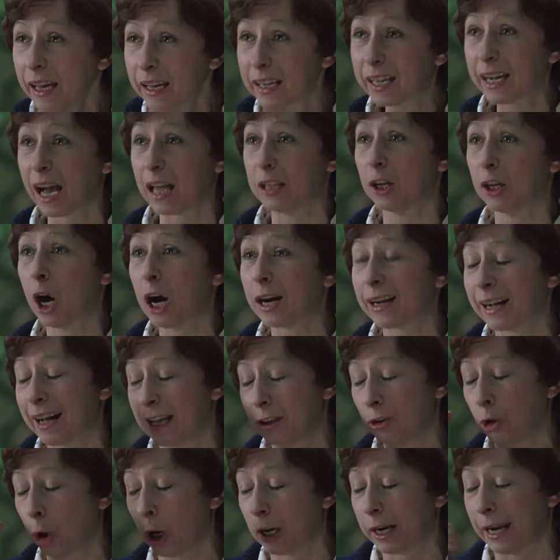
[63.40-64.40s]
что
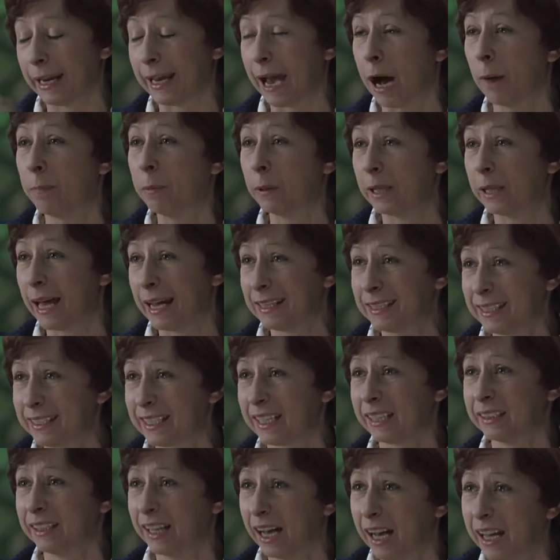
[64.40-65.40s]
перечень
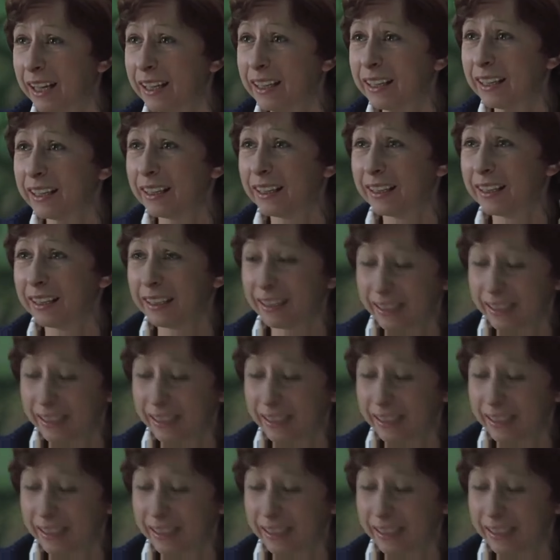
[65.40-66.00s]
исключаемых из